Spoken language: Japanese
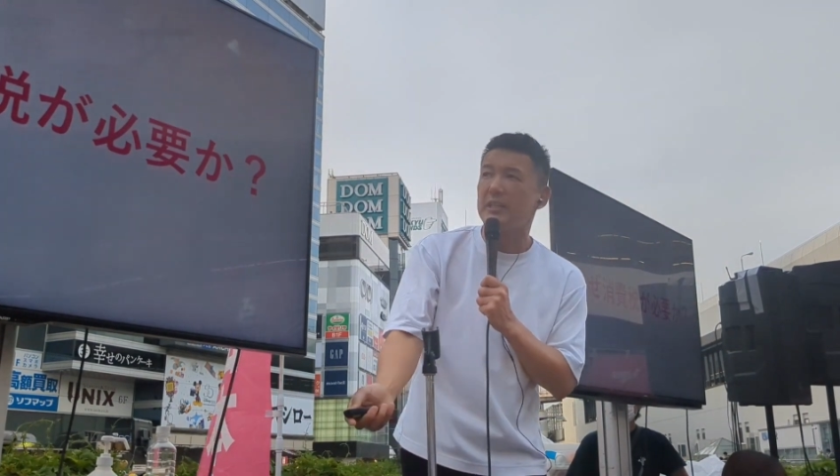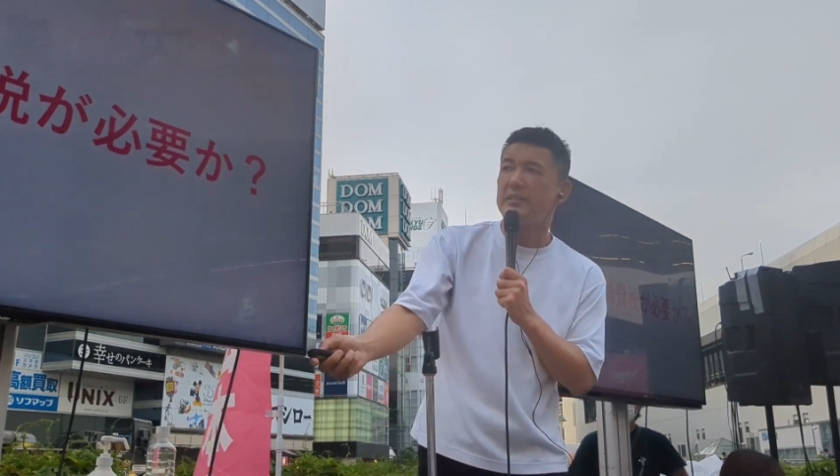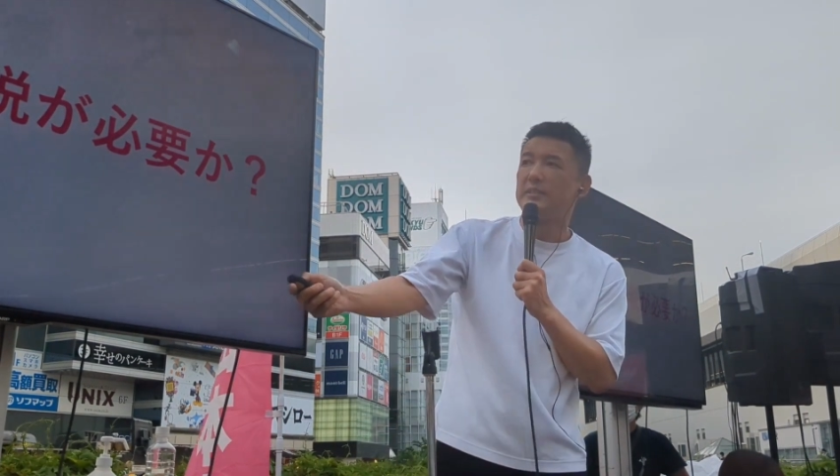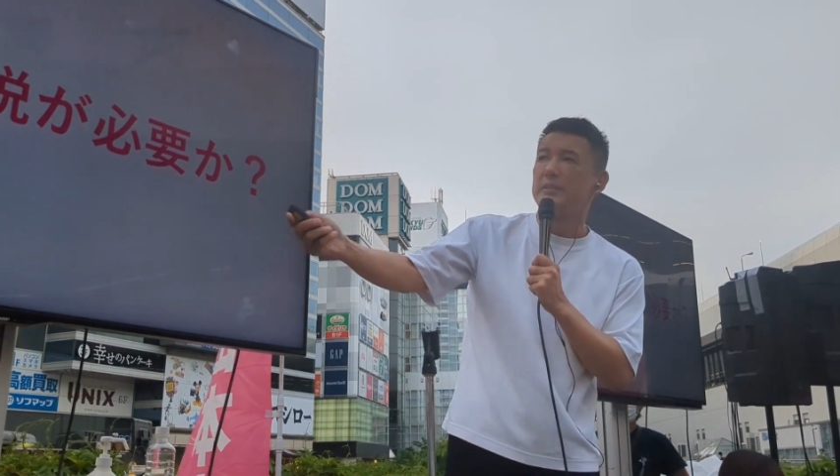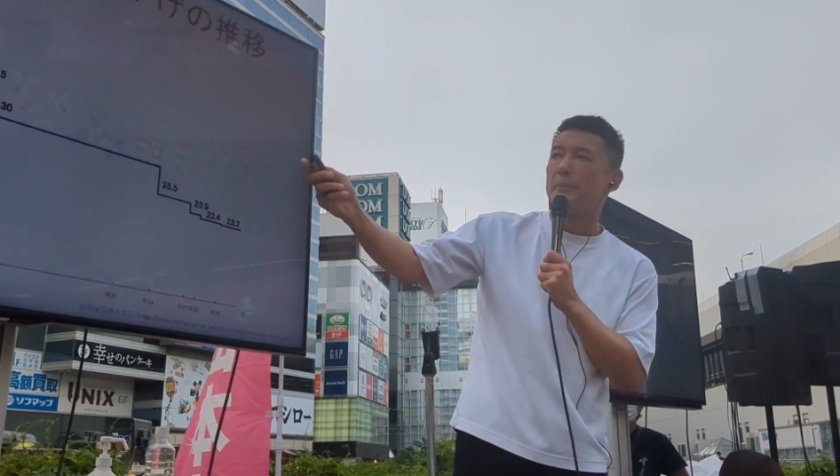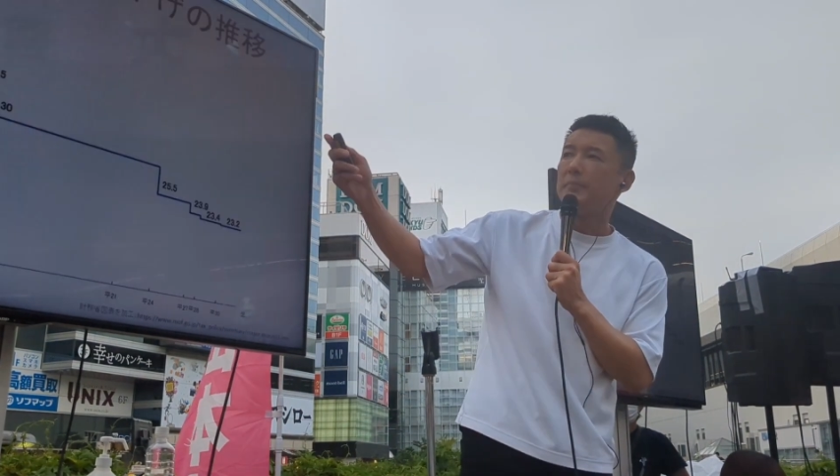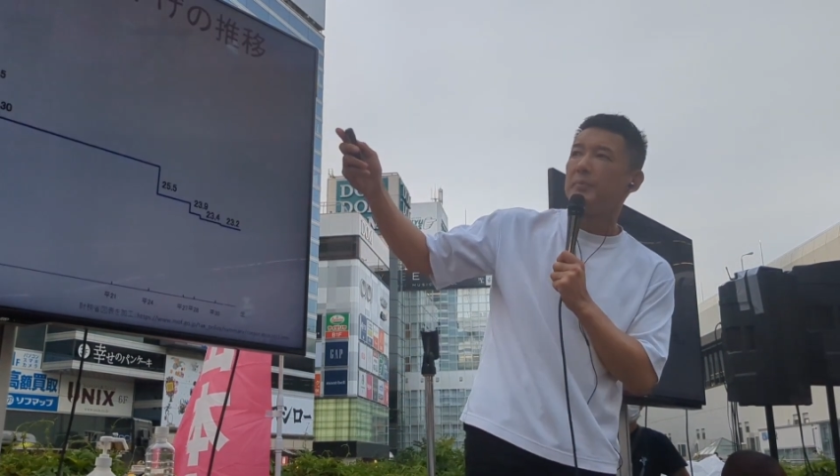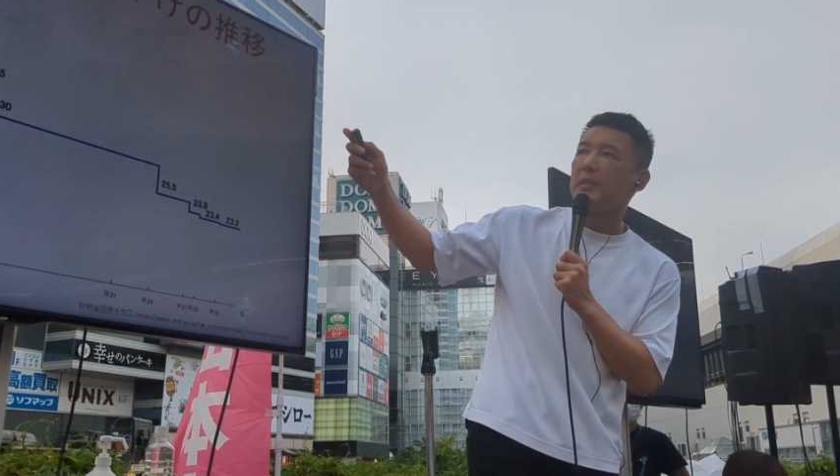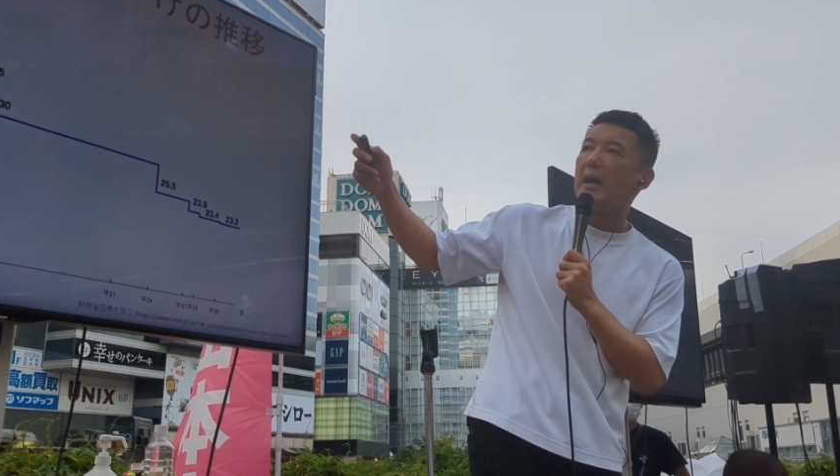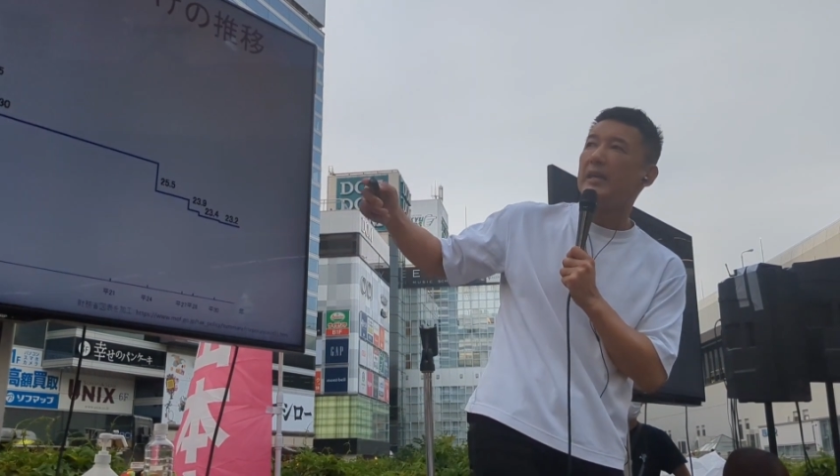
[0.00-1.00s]
です
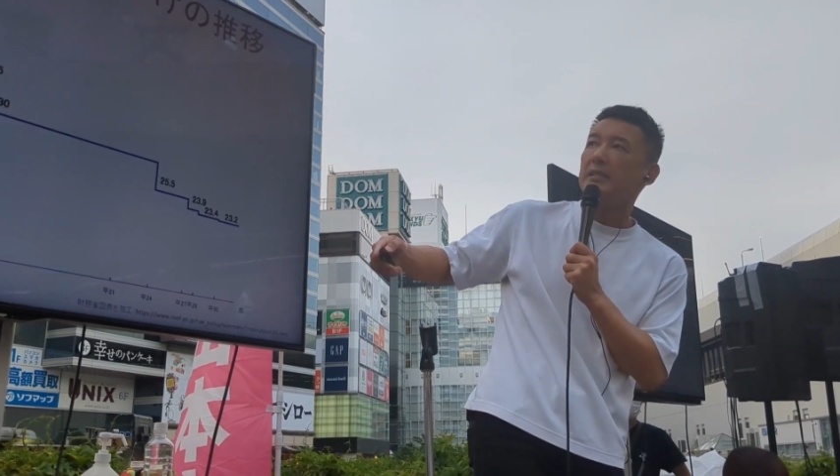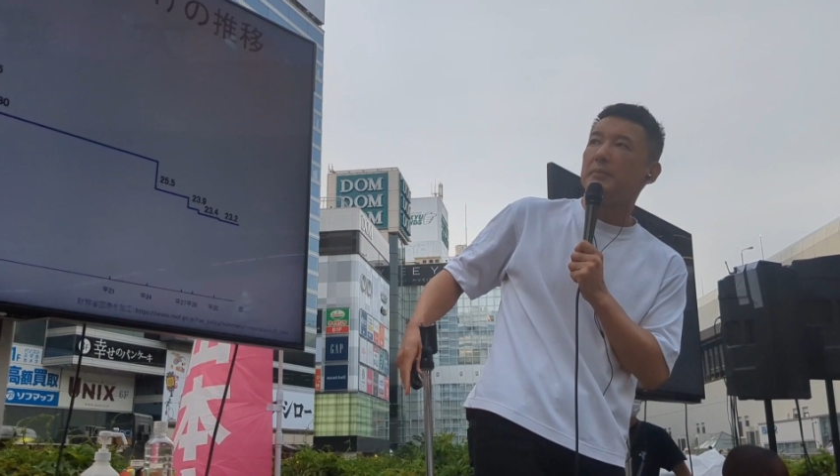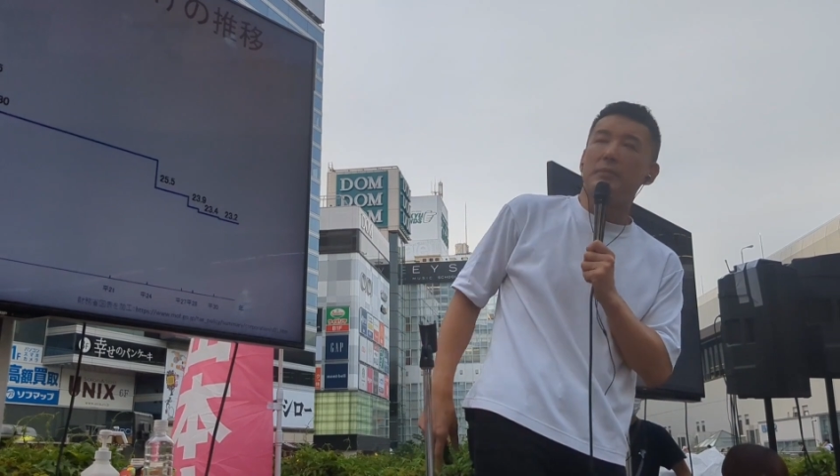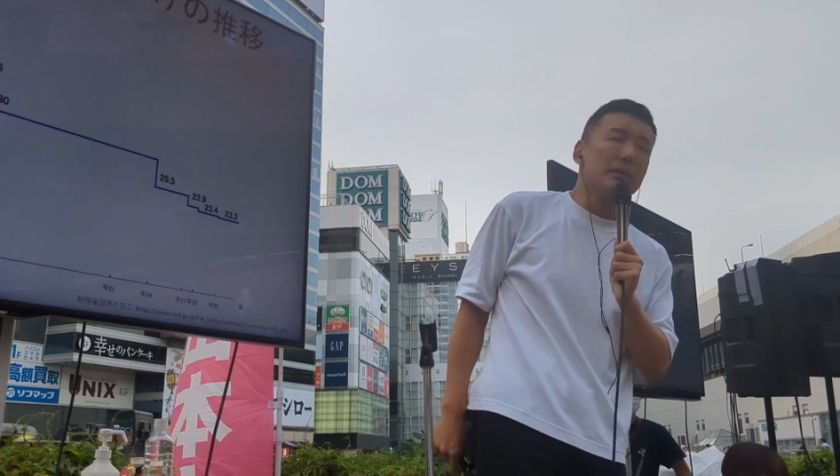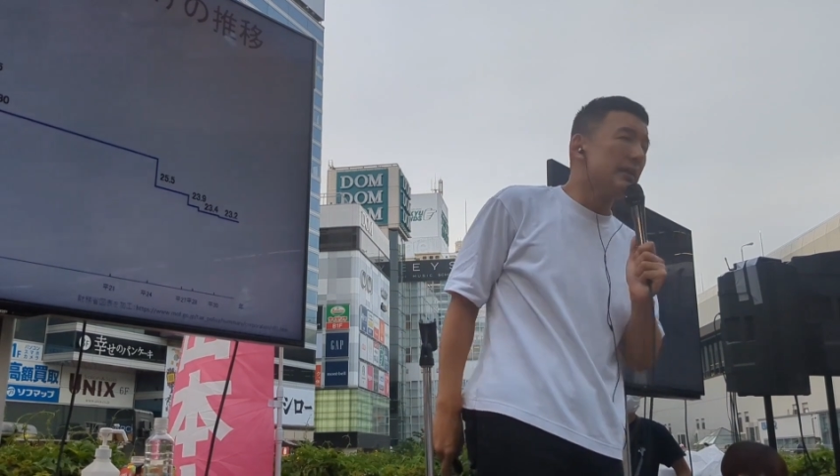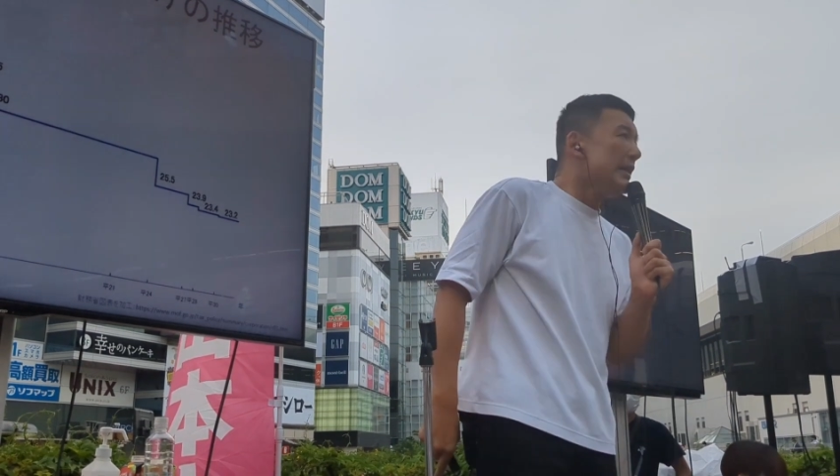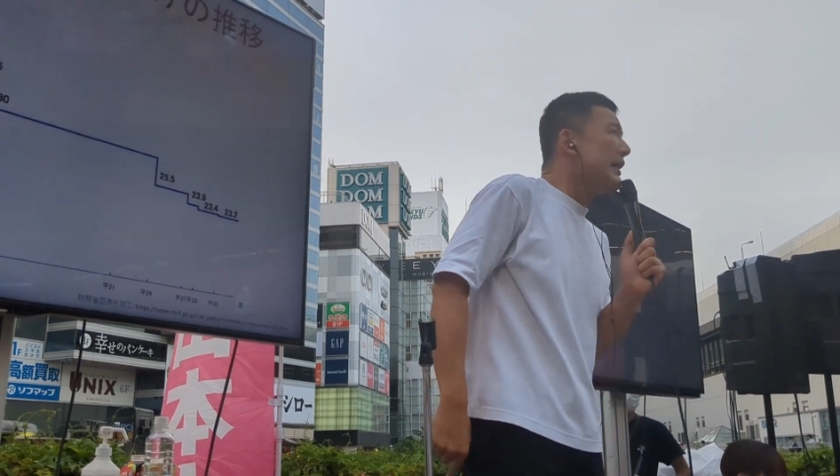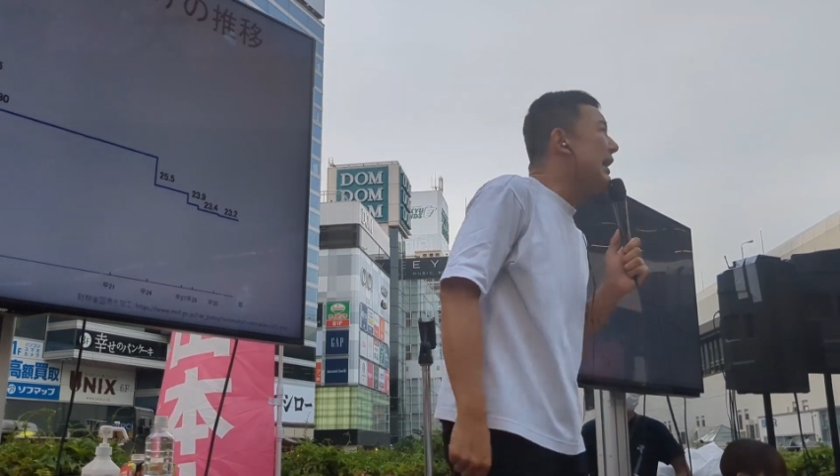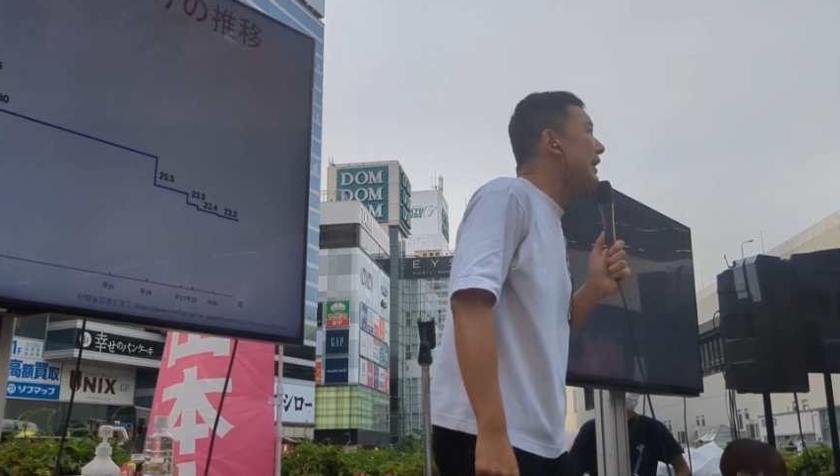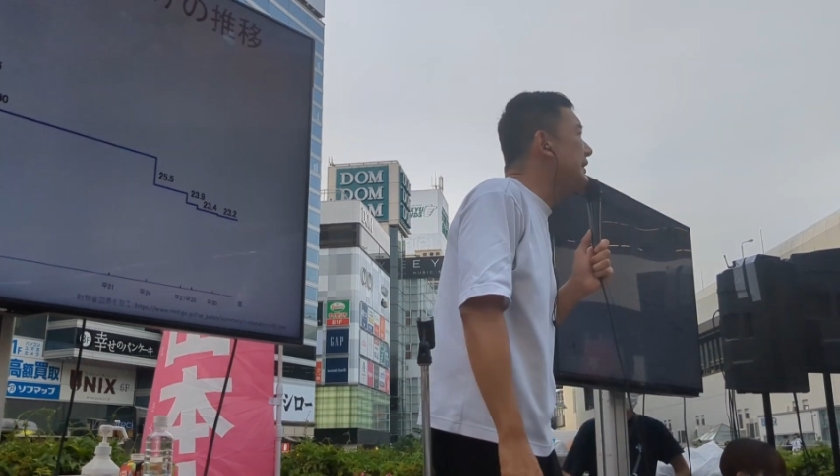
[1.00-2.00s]
は
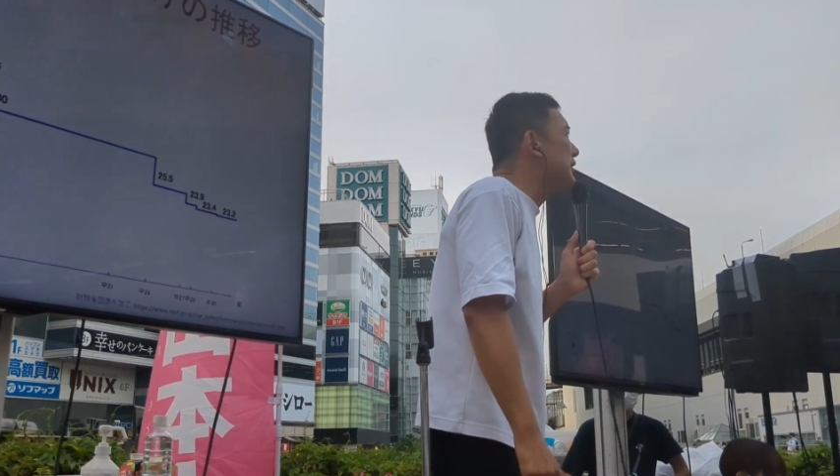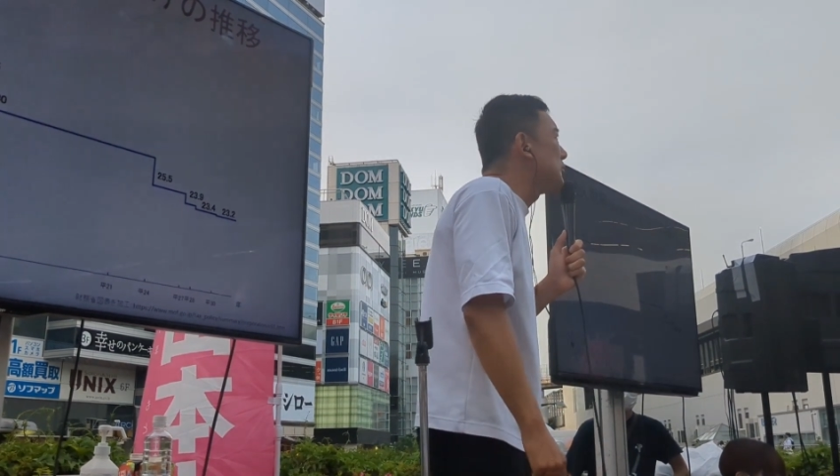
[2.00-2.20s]
い階段